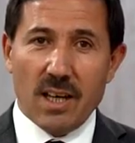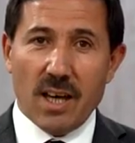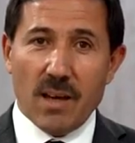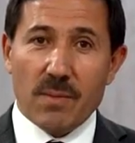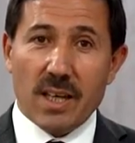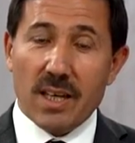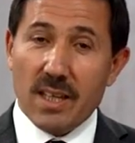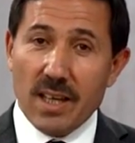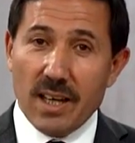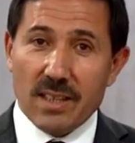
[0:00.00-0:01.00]
hem de
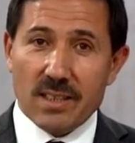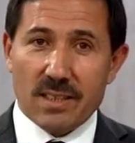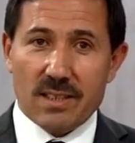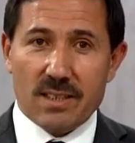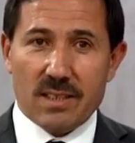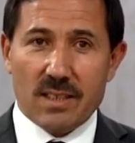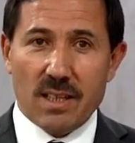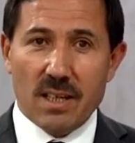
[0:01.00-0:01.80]
ihya edeceksiniz.